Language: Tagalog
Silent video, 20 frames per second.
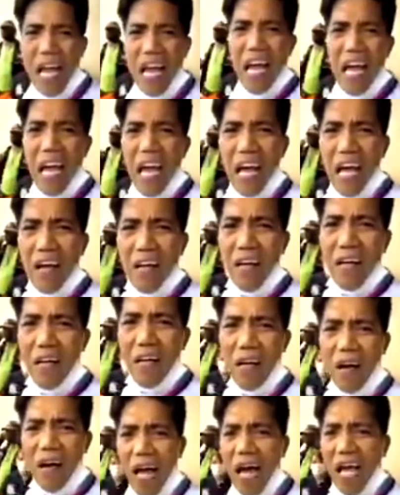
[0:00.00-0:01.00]
O oh, wala.
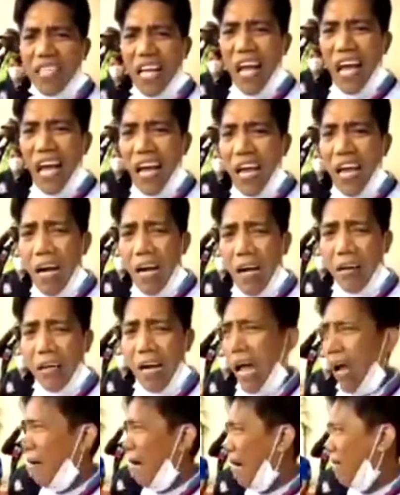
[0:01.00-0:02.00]
O, oh, asan ka
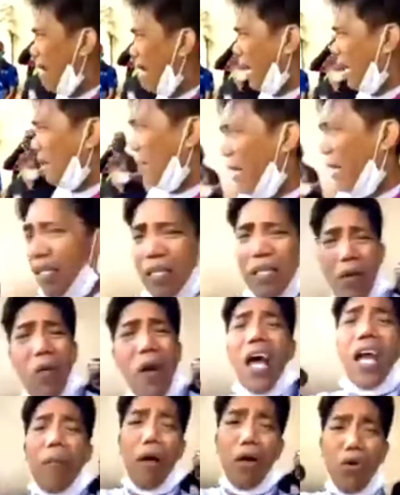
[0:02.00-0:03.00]
ngayon? Kawawa ka
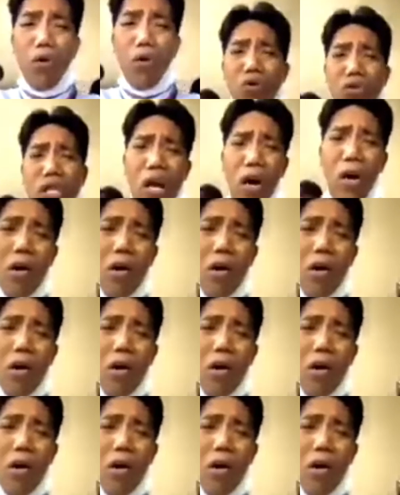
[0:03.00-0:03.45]
naman. Wala naman